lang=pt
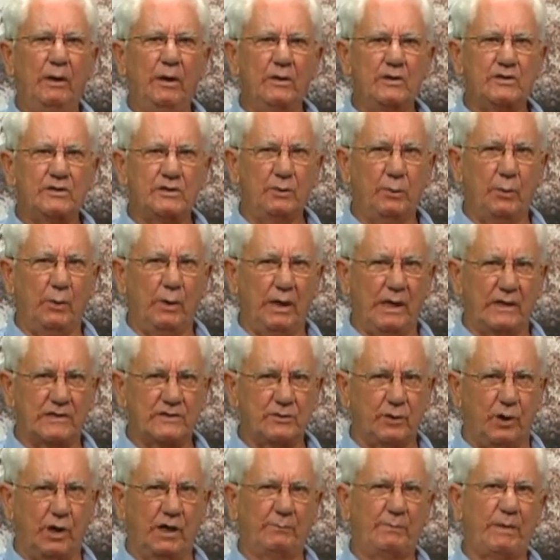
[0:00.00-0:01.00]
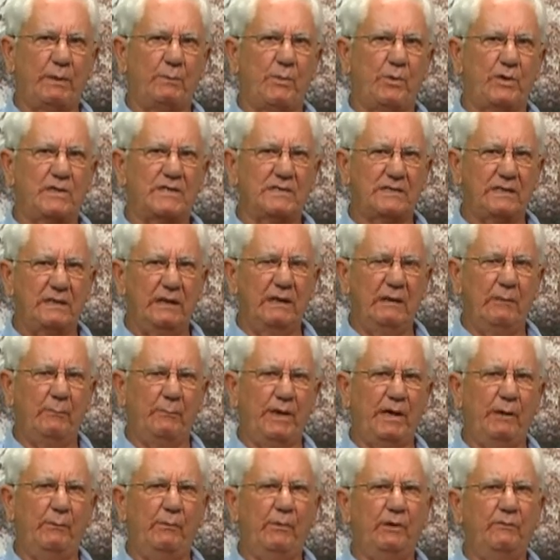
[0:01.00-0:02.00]
estou às horas
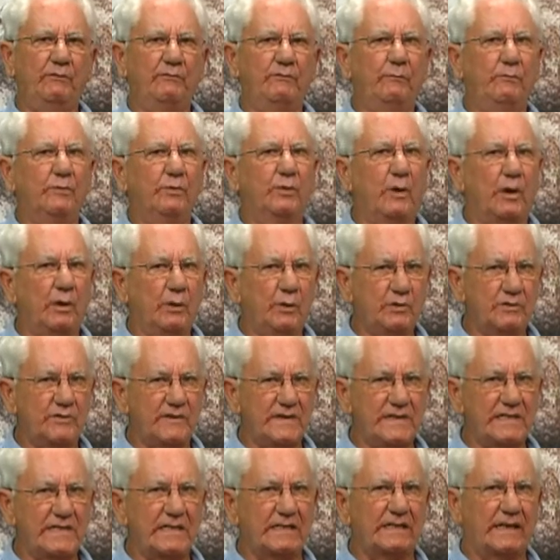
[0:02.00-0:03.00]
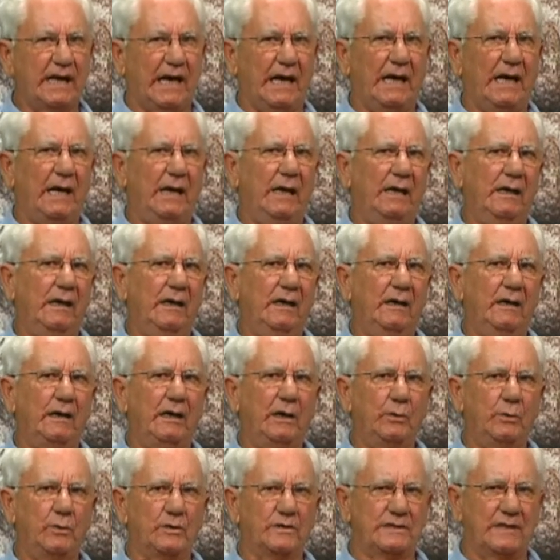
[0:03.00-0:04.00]
para nos visitar
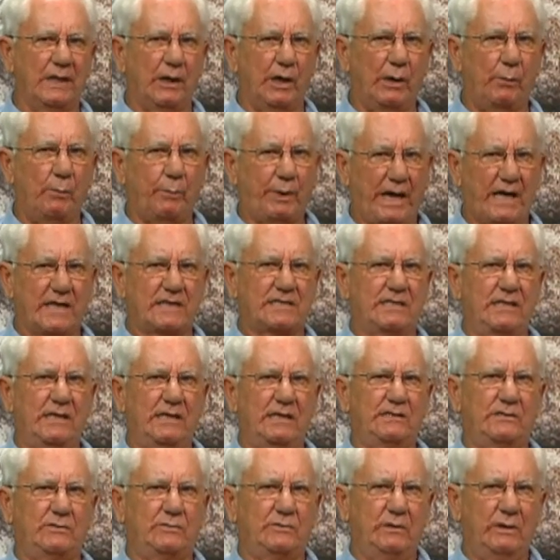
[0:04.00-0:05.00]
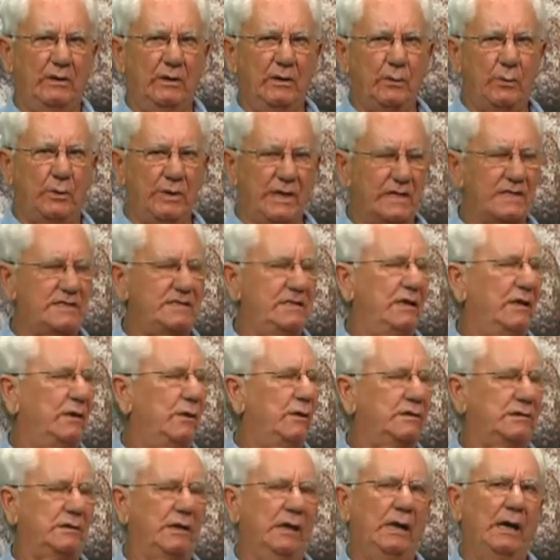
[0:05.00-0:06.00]
e nos dar o prazer de conhecer a
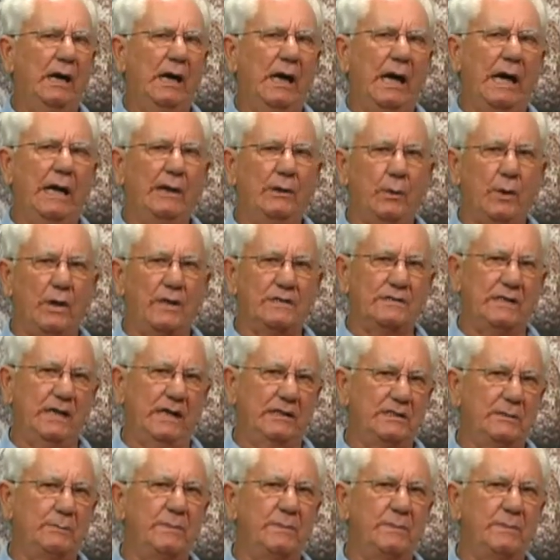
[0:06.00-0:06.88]
nossa, a nossa